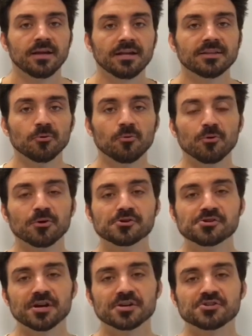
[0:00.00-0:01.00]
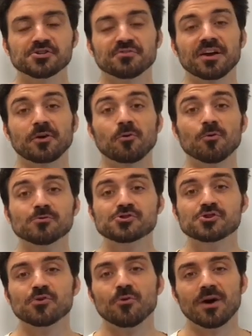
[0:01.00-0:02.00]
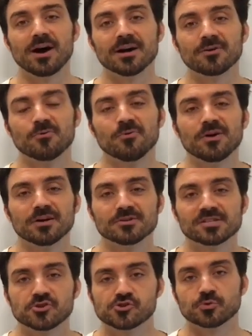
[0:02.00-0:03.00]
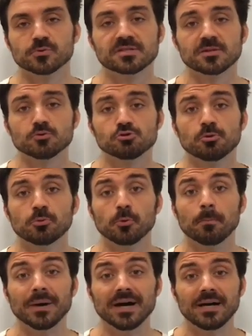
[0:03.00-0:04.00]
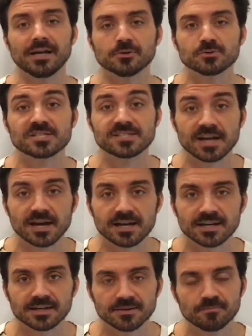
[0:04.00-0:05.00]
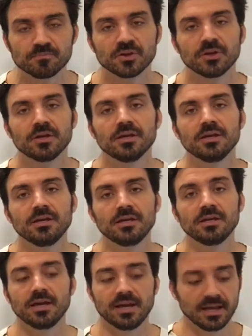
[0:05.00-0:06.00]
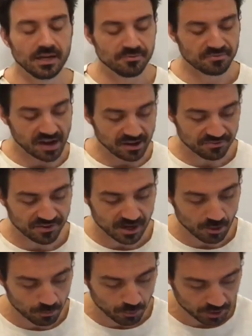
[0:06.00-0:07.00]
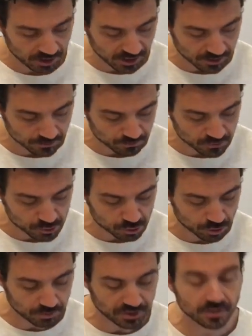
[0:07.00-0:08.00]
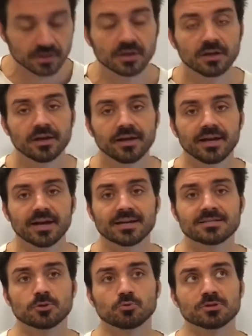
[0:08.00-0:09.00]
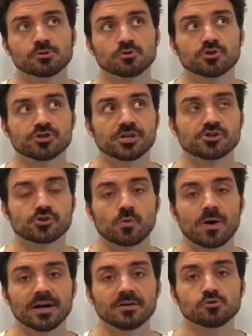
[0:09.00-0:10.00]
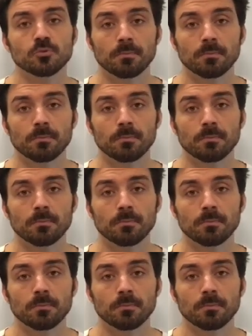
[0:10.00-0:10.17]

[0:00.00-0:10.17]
Então hoje a gente vai continuar com a nossa discussão sobre o banho, snana, e ele vai falar um pouquinho sobre é, as situações nas quais o